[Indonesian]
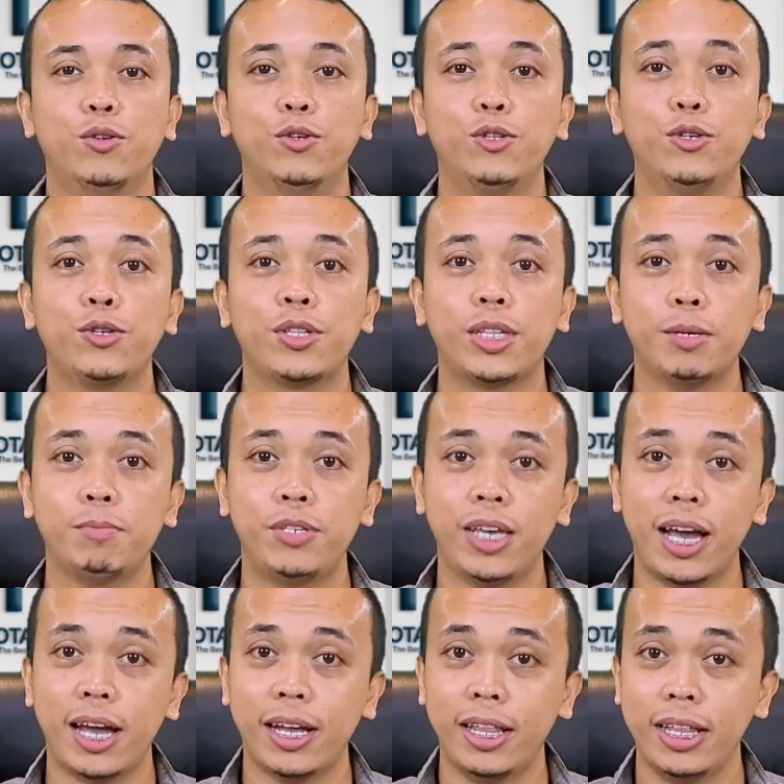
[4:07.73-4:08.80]
Untuk tips
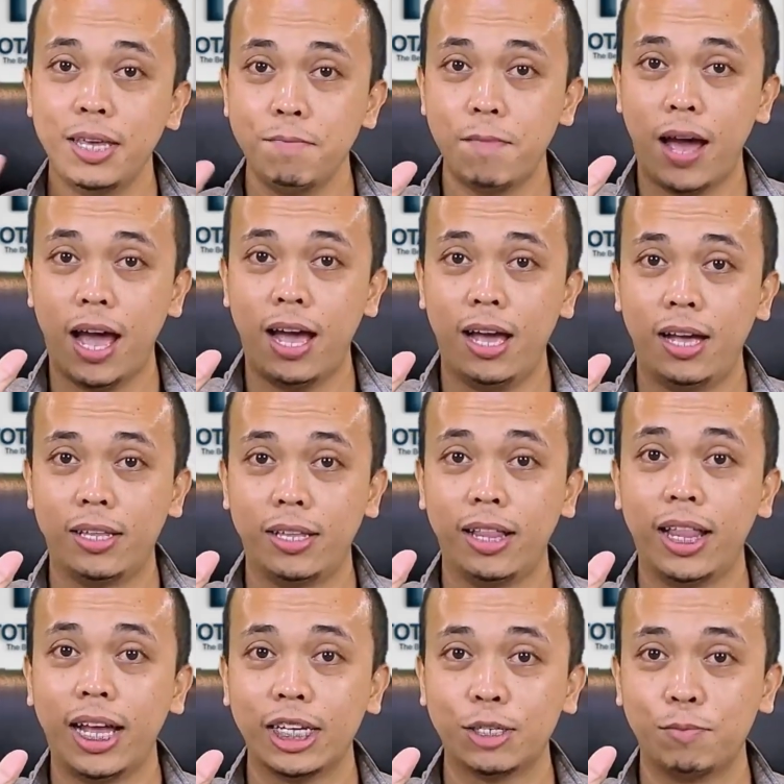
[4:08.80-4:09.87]
yang kelima, the
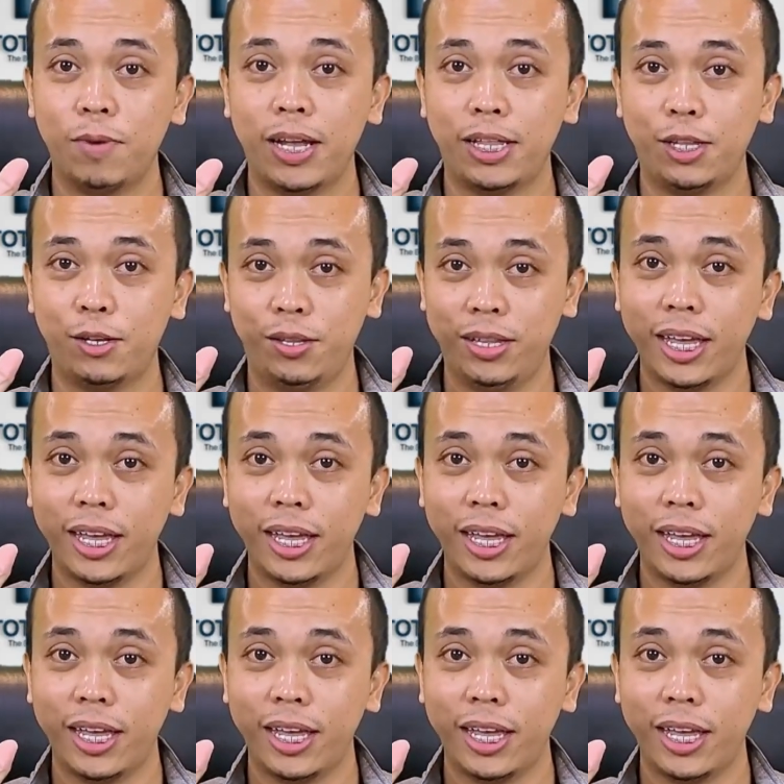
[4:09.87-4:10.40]
last but not